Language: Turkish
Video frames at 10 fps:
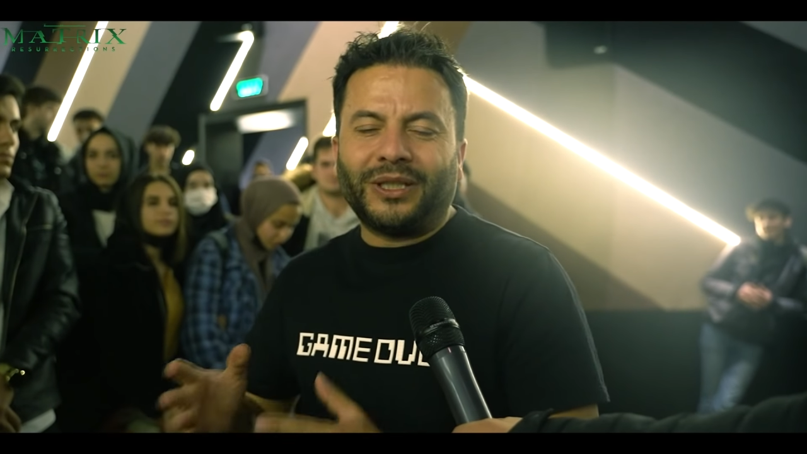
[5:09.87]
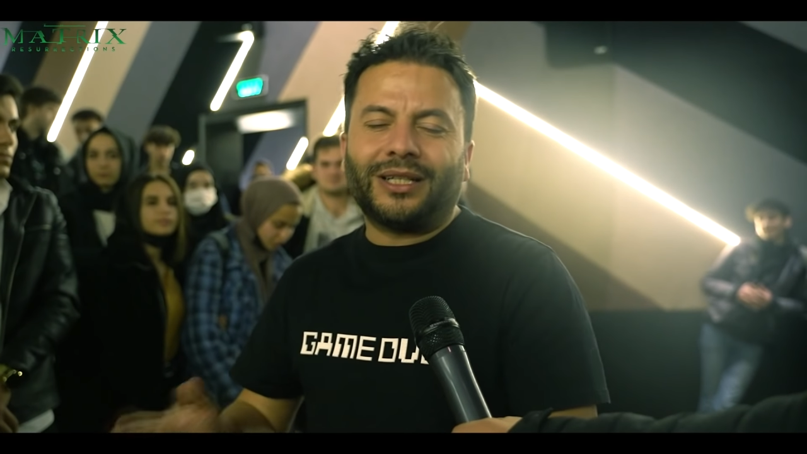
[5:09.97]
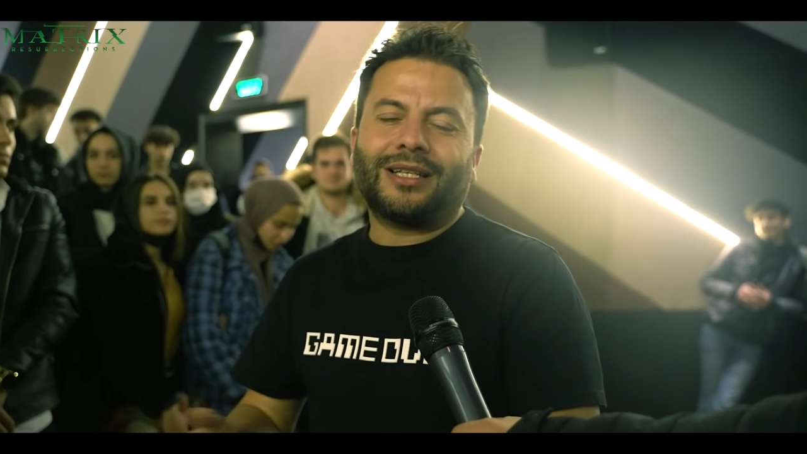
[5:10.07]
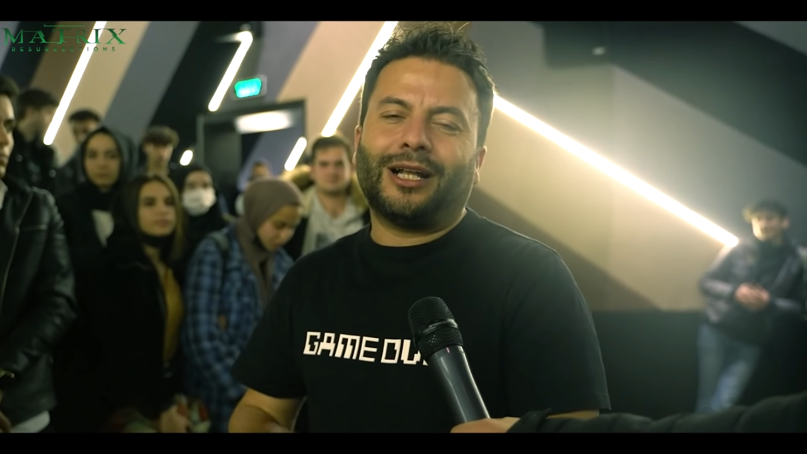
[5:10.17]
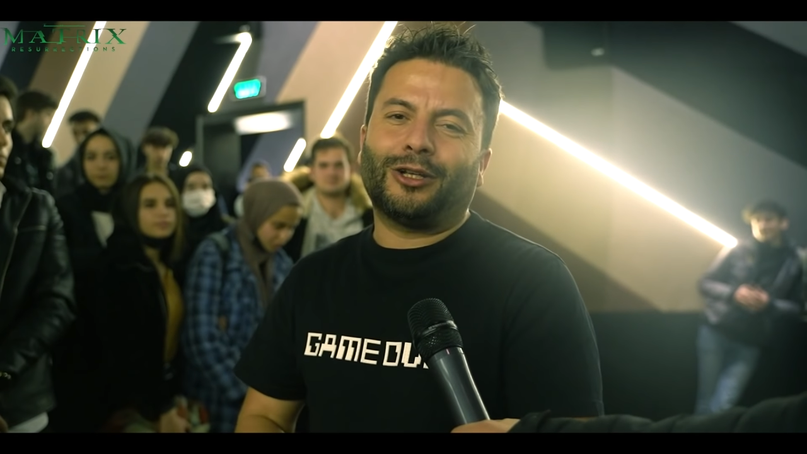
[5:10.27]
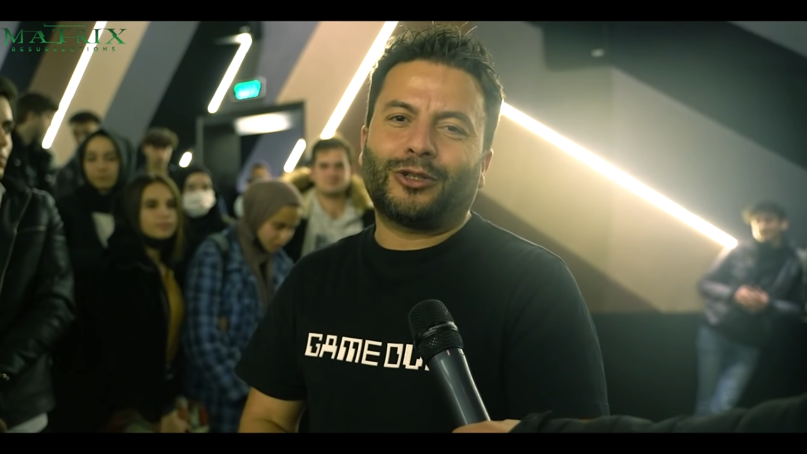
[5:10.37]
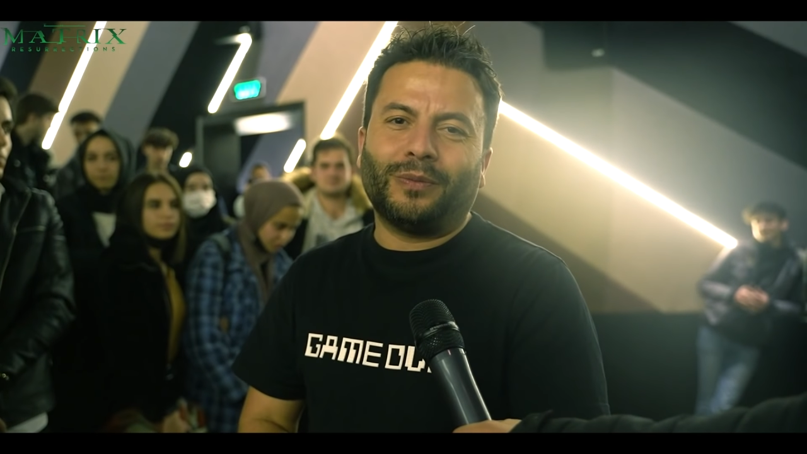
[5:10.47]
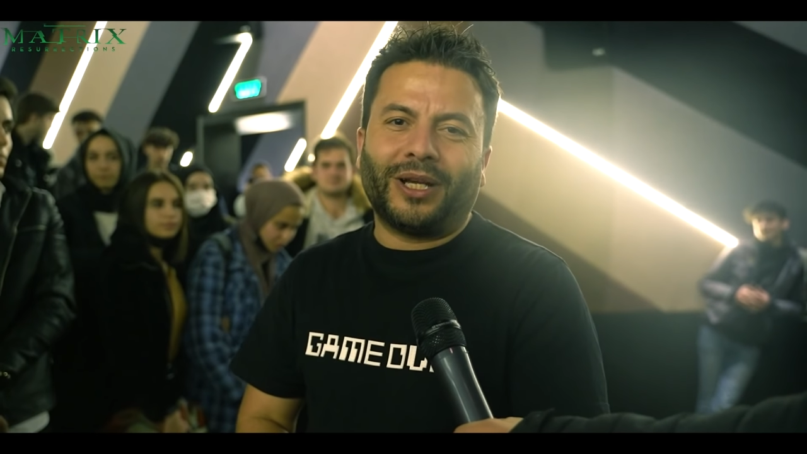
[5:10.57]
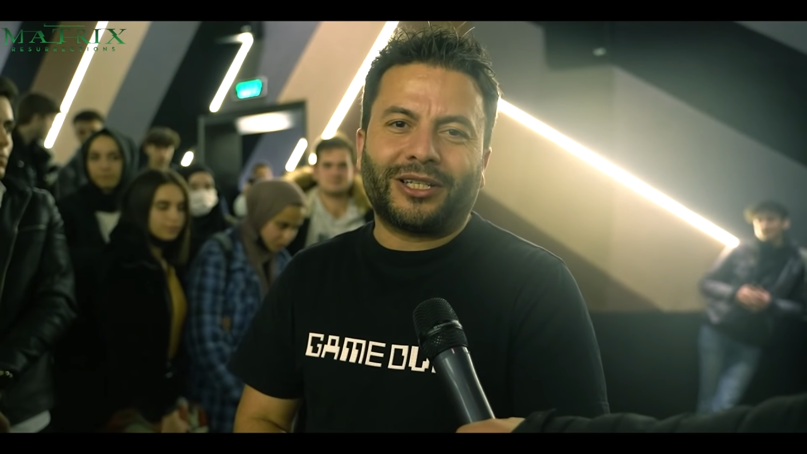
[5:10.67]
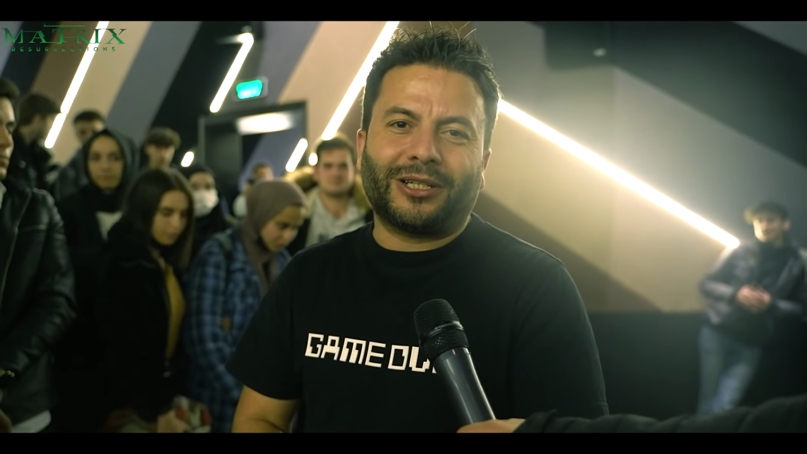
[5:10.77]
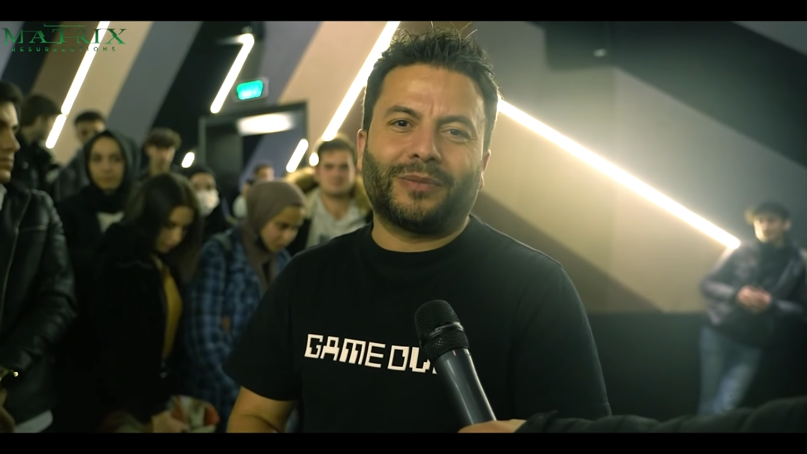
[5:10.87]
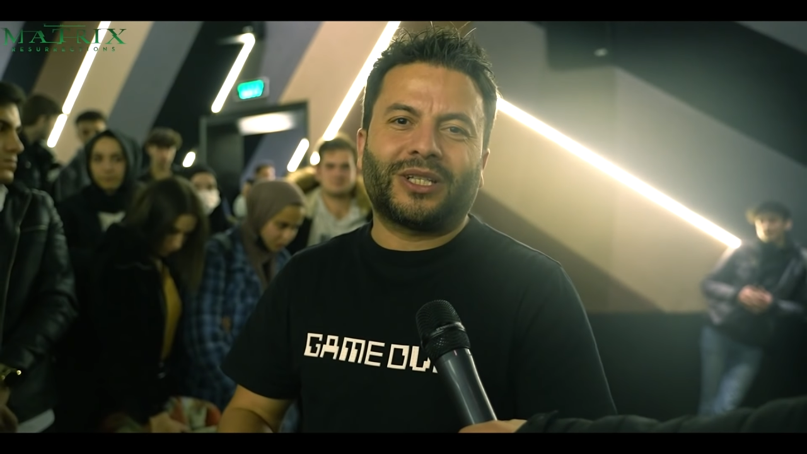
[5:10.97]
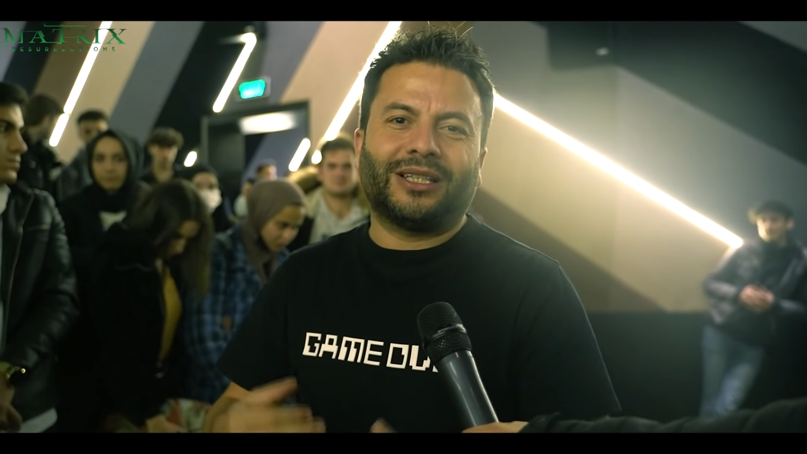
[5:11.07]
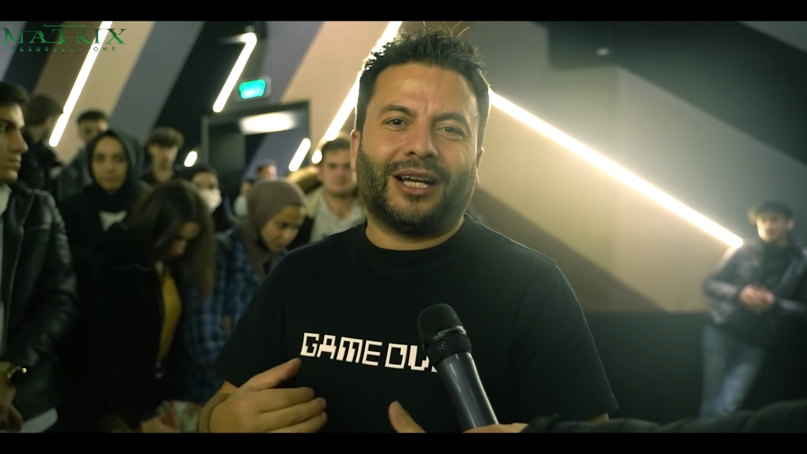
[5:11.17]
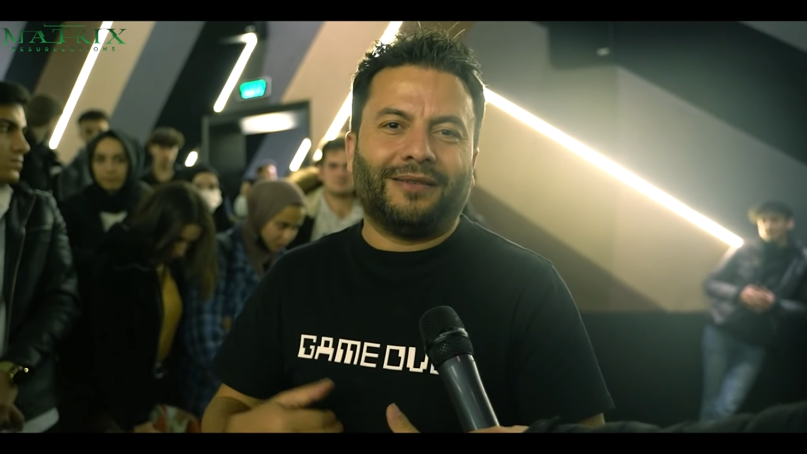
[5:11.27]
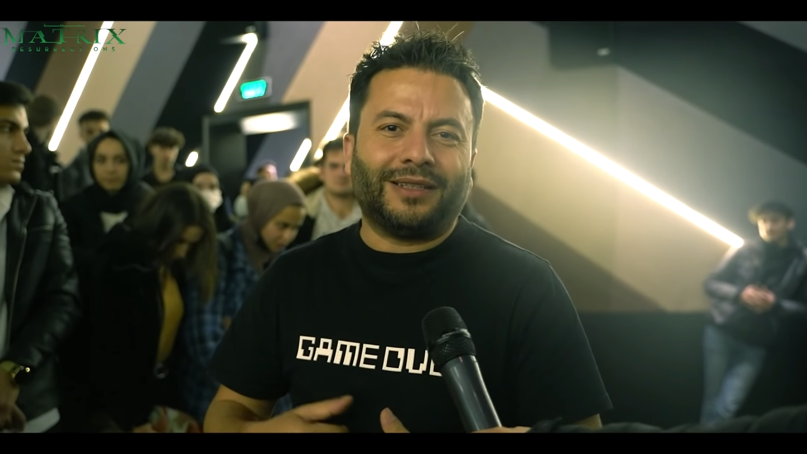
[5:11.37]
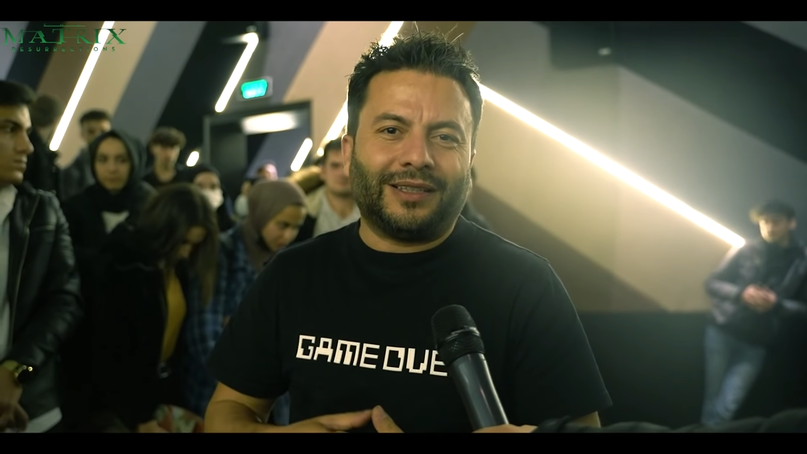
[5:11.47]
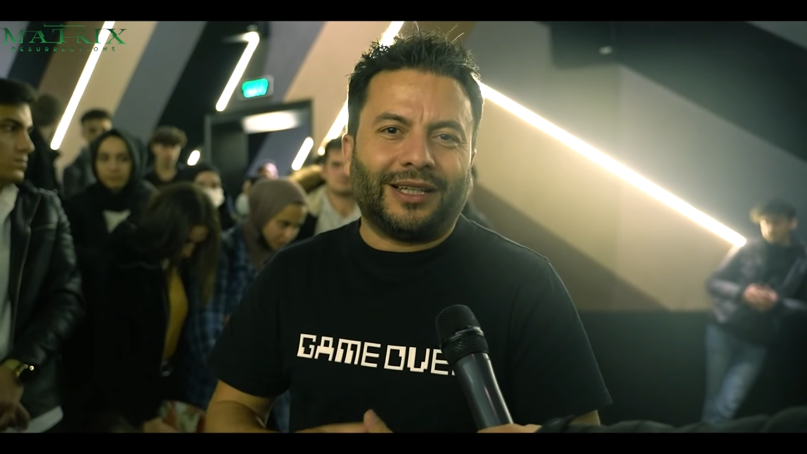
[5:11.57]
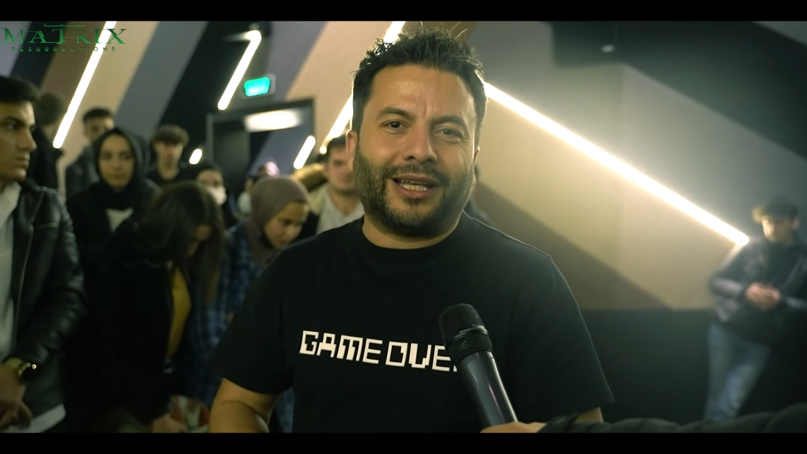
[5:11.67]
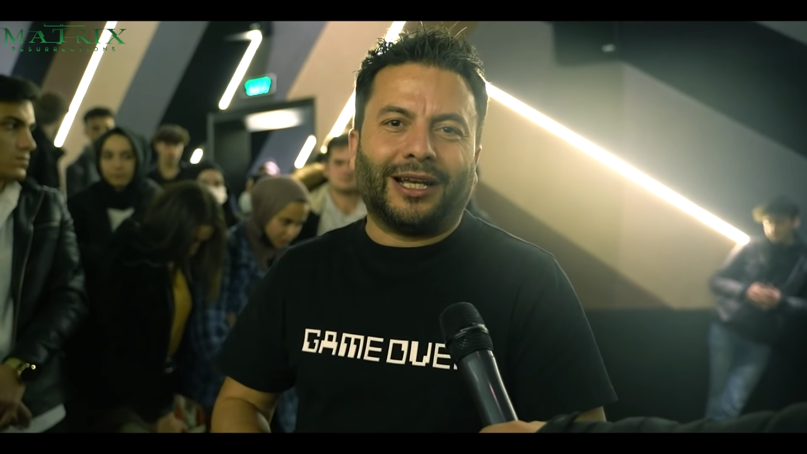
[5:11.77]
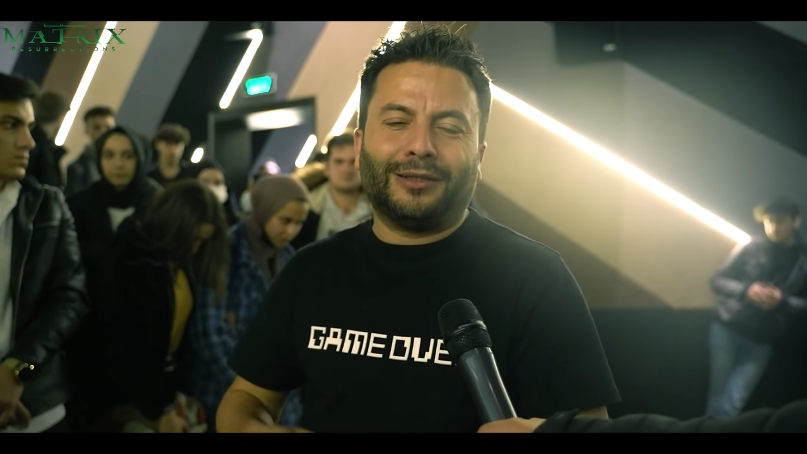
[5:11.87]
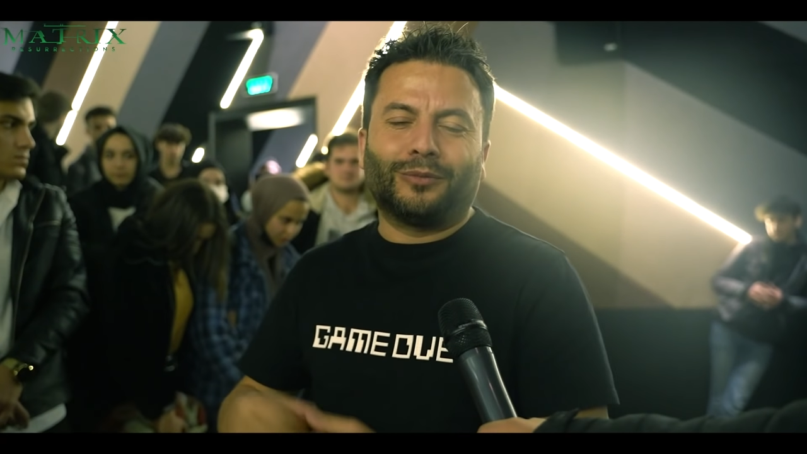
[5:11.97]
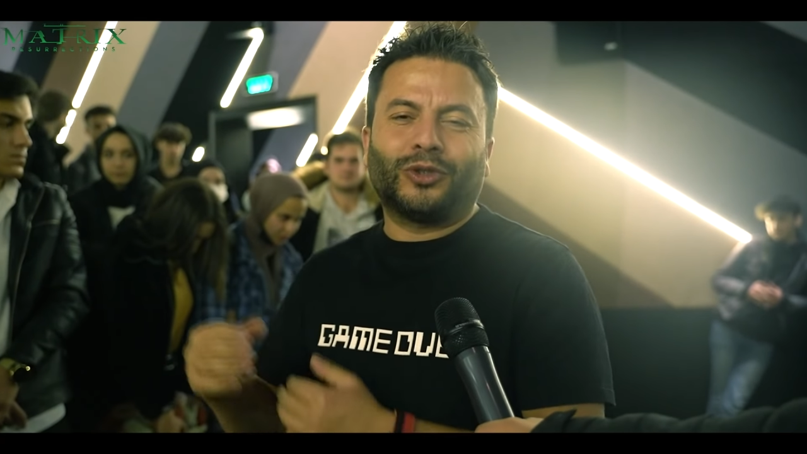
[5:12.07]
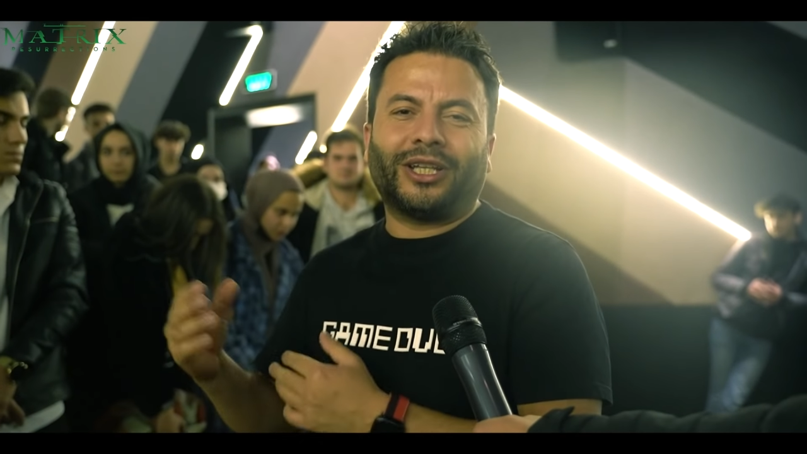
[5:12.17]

Bir de sağ olsun başkanımızın davetiyle geldim.